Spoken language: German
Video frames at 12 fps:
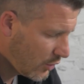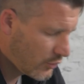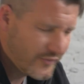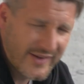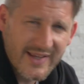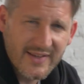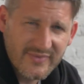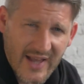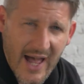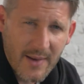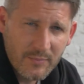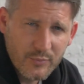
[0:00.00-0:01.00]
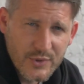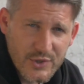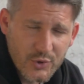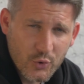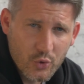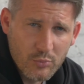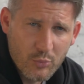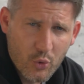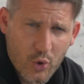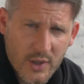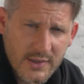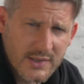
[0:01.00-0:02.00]
Und wenn der Darm ein bisschen
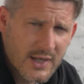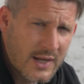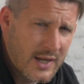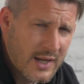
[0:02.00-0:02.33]
rumort,